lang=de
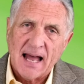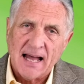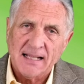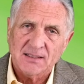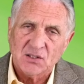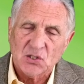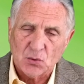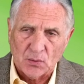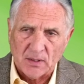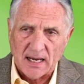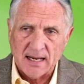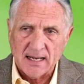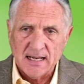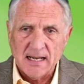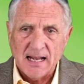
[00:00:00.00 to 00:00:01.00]

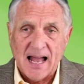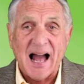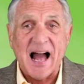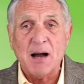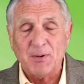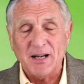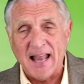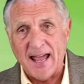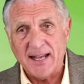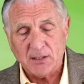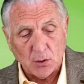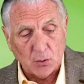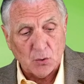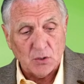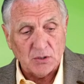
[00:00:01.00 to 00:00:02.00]
anzuregen, aber
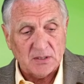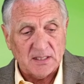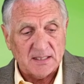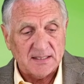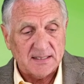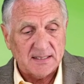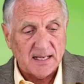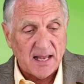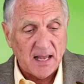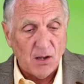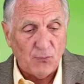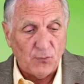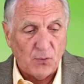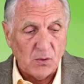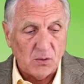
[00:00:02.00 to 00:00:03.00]
leider Gottes
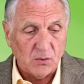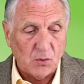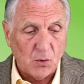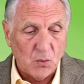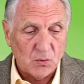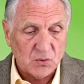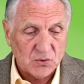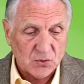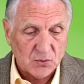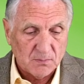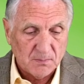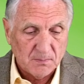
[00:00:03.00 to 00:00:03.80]
erfolglos.